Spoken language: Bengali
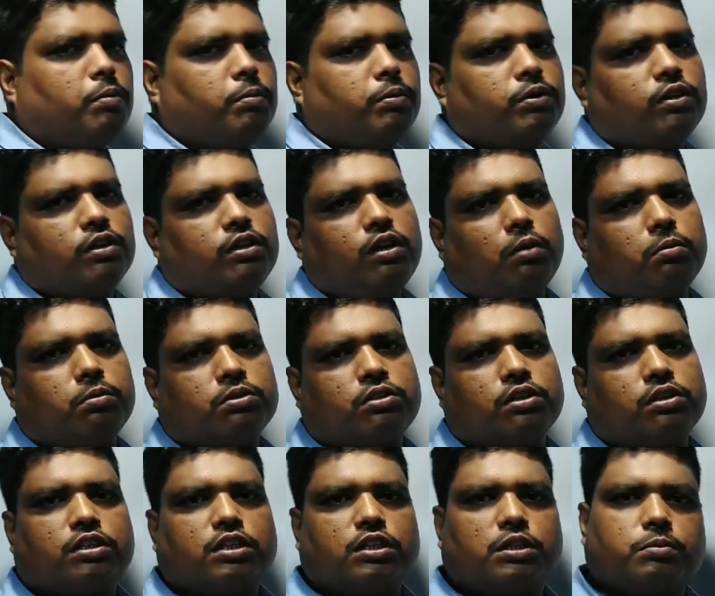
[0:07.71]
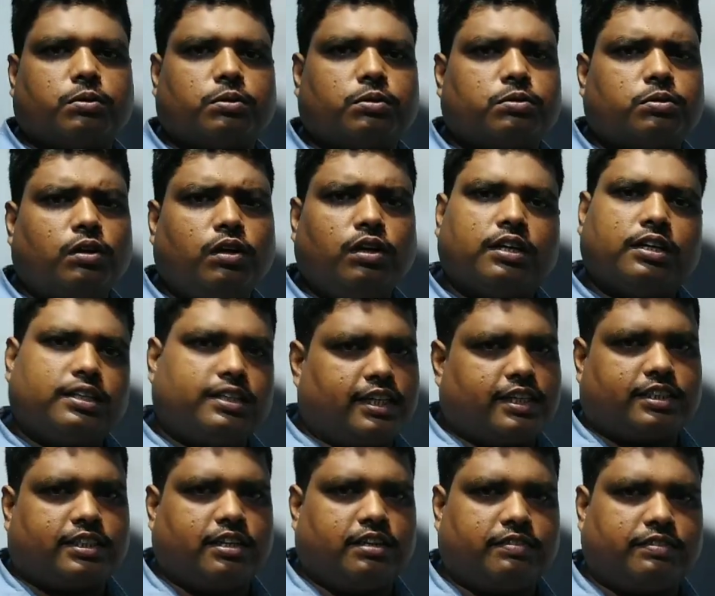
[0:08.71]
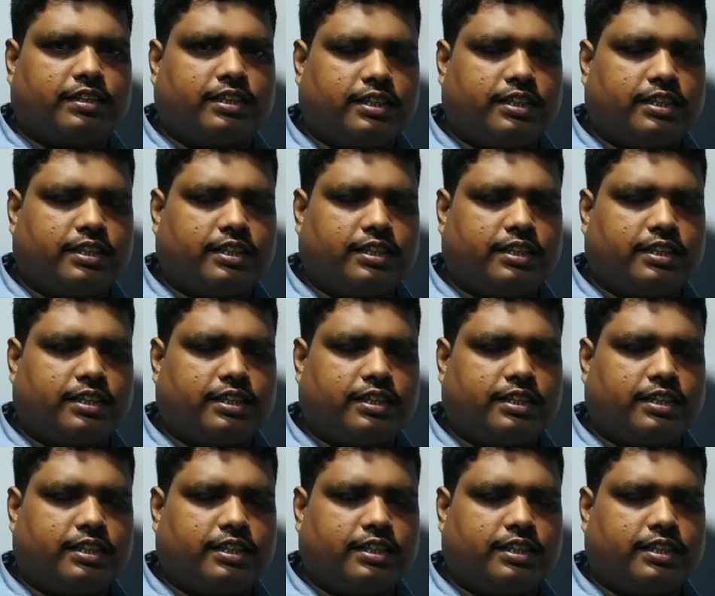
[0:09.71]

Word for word: ভিডিওটি অবশ্যই শেষ পর্যন্ত দেখতে হবে